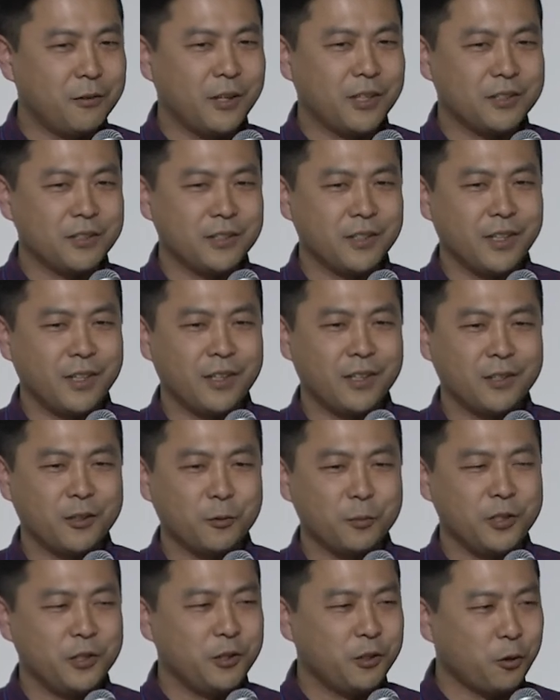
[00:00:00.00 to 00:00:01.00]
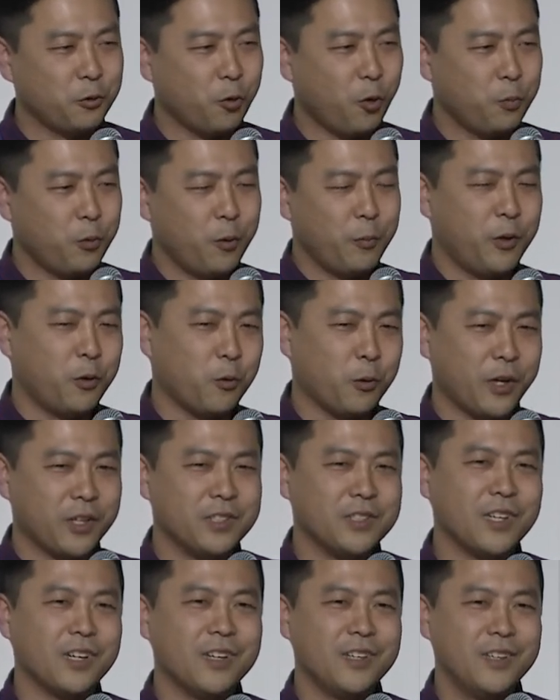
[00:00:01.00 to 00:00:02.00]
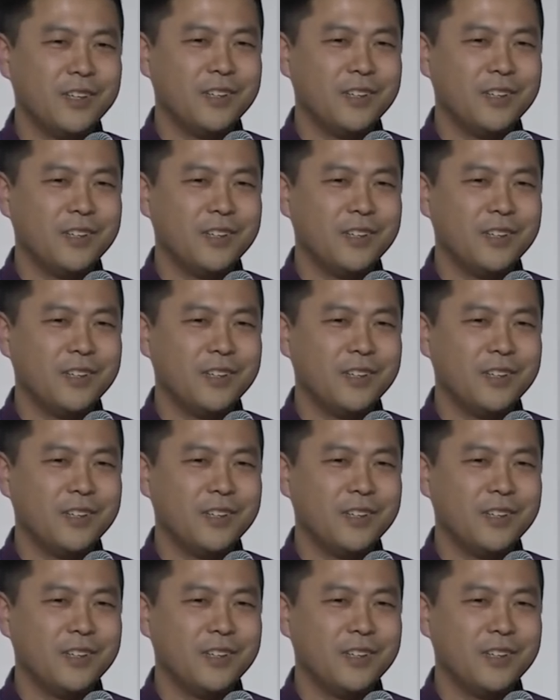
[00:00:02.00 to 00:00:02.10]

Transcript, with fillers: 것 같은데 그럼 이 정도 오퍼면 오겠냐?